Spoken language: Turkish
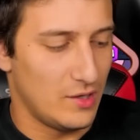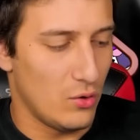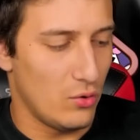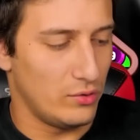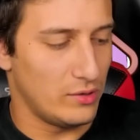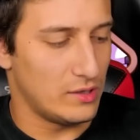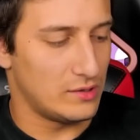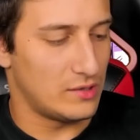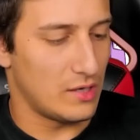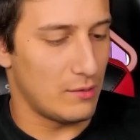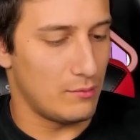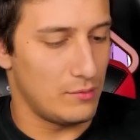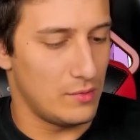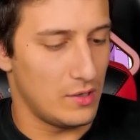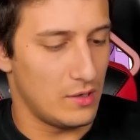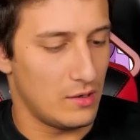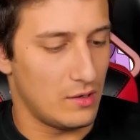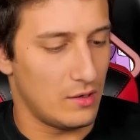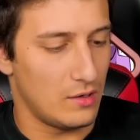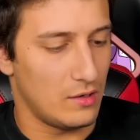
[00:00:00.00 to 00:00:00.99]
Ne oynasam
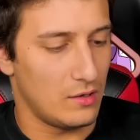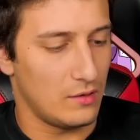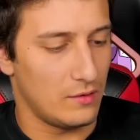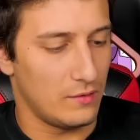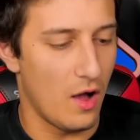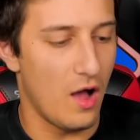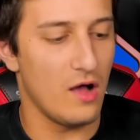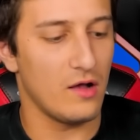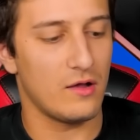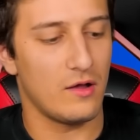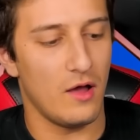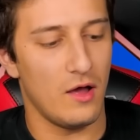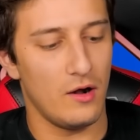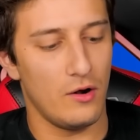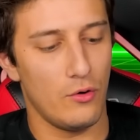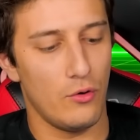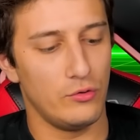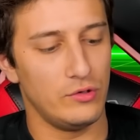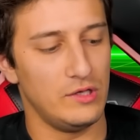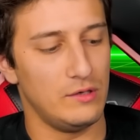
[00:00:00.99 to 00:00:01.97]
ya? Ha Karl
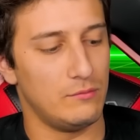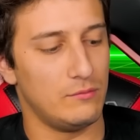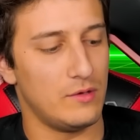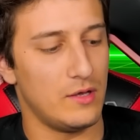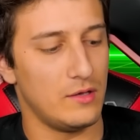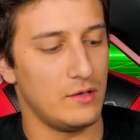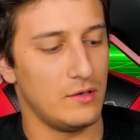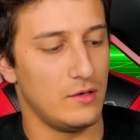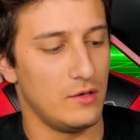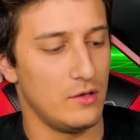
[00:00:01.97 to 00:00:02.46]
oynayayım lan.